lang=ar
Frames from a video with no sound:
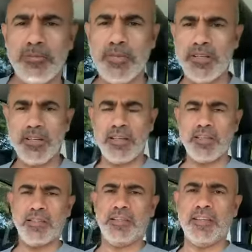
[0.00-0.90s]
من
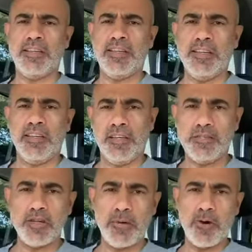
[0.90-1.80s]

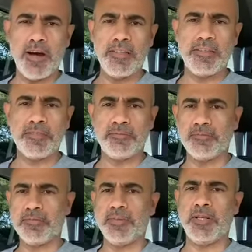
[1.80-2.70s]
الجامة هذه
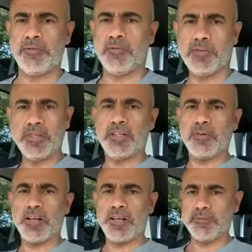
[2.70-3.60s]
أو اللي
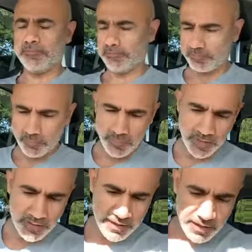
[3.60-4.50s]
وراي
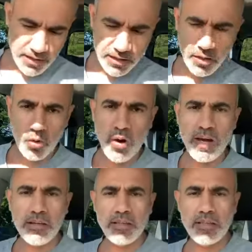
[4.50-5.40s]

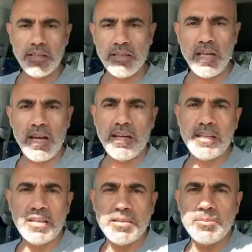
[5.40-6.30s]
اخوان آه، احنا
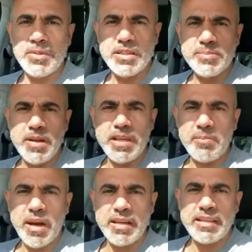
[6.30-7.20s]
اني بالنسبه لي
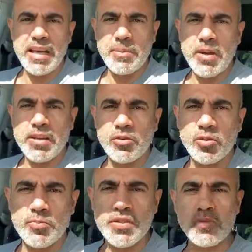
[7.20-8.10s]
ما اريد ابين
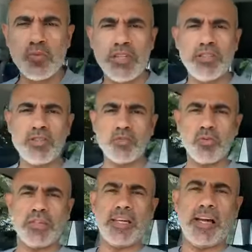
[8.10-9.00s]
لكم السويد
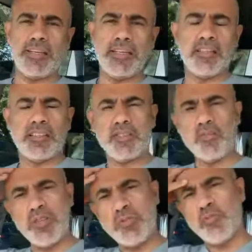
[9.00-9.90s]
السويد يعني
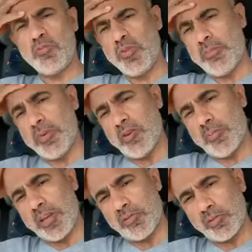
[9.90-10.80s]
السويد مو مهم انه
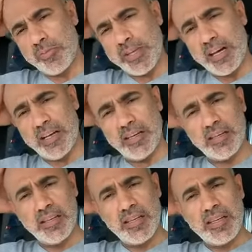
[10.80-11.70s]
ابين لكم اياها
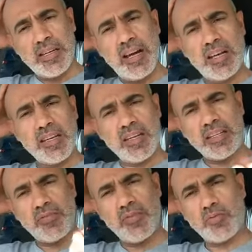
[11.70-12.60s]
انا
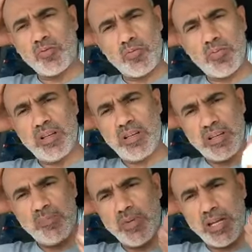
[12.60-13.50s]
اريد افيدكم
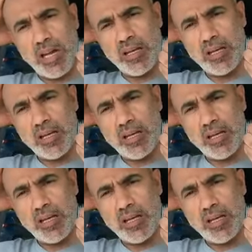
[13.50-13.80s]
بالعلم اللي